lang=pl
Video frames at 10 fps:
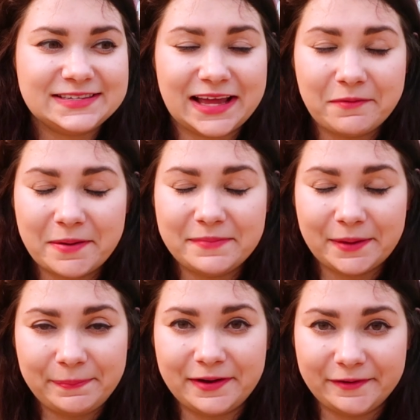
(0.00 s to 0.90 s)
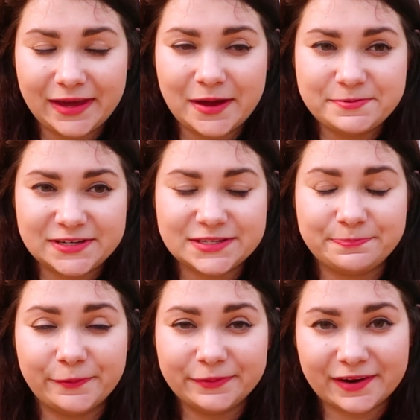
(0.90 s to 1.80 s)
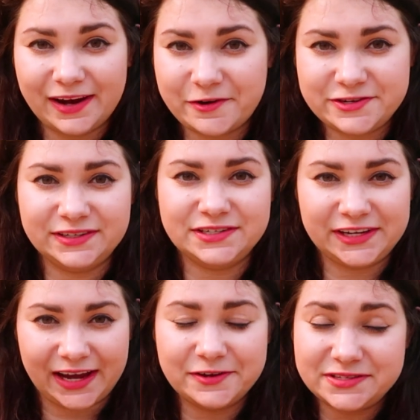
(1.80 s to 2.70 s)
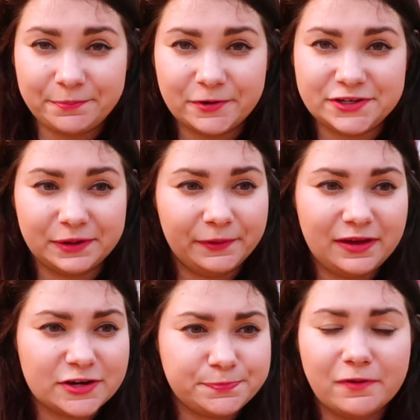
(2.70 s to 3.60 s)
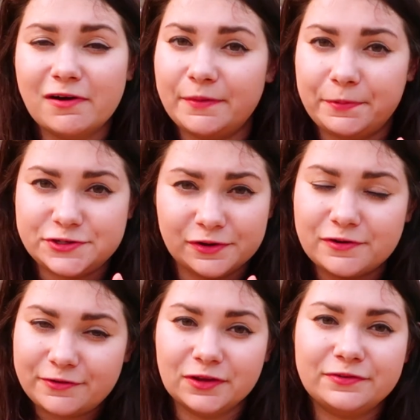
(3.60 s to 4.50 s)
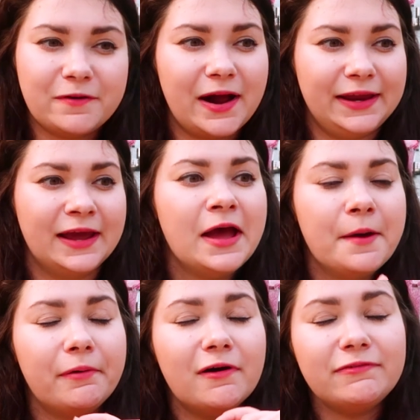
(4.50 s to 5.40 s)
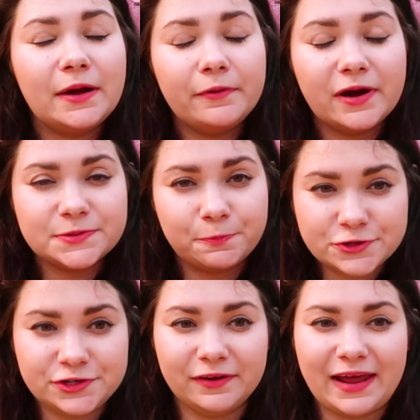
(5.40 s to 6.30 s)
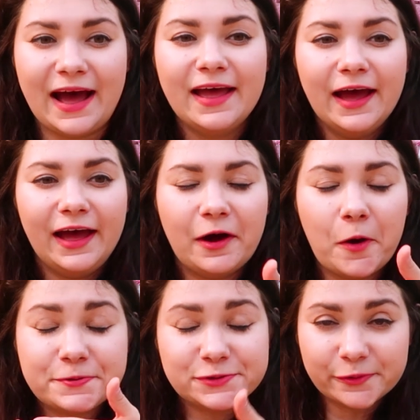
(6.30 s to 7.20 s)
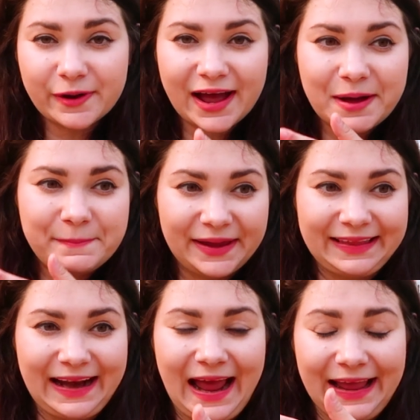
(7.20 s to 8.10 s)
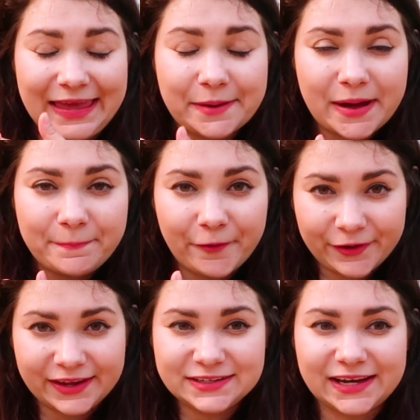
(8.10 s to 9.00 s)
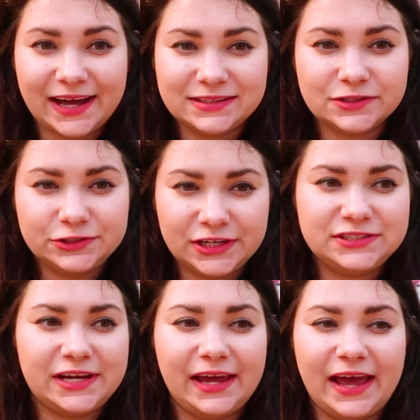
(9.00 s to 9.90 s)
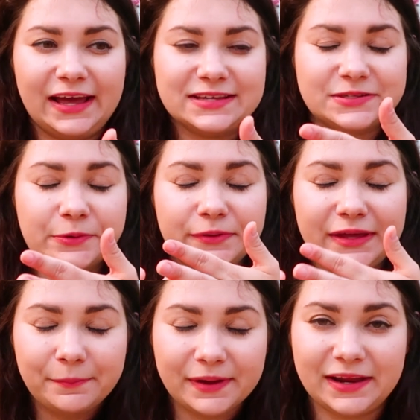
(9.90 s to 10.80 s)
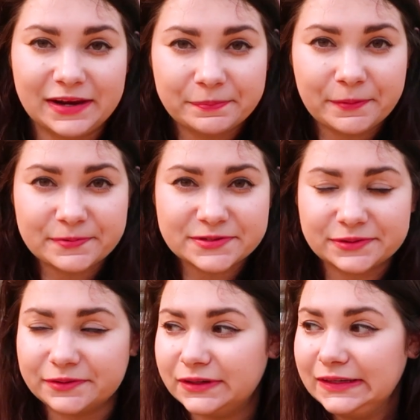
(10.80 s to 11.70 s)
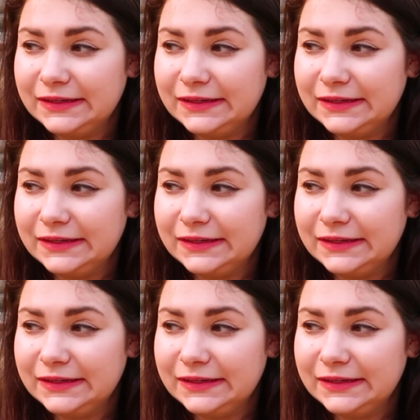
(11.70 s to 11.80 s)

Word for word: stałam na peronie przez półtorej godziny czekając na pociąg, ponieważ połowę pociągów odwołali, połowa była spóźniona, obsługa metra nie ma pojęcia, co się dzieje, są niemili, no po prostu